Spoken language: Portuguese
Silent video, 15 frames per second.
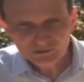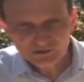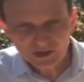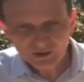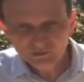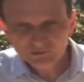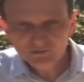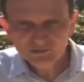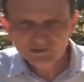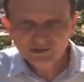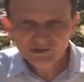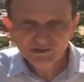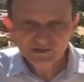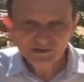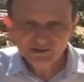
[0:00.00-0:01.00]
os autos
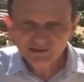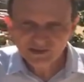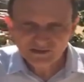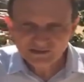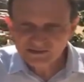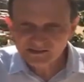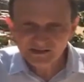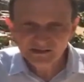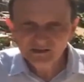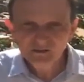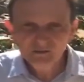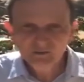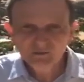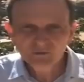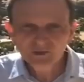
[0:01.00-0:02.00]
de
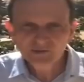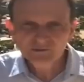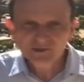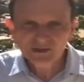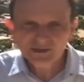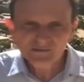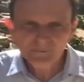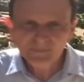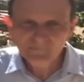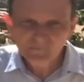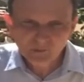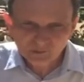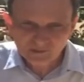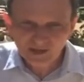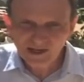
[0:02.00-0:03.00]
intenção, quando ela
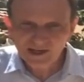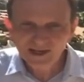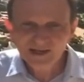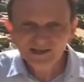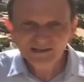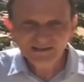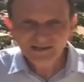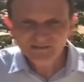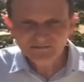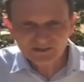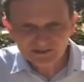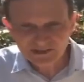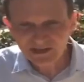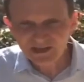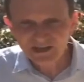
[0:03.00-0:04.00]
multar e
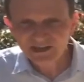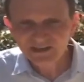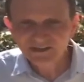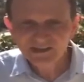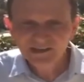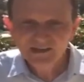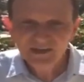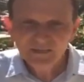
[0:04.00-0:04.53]
avisar,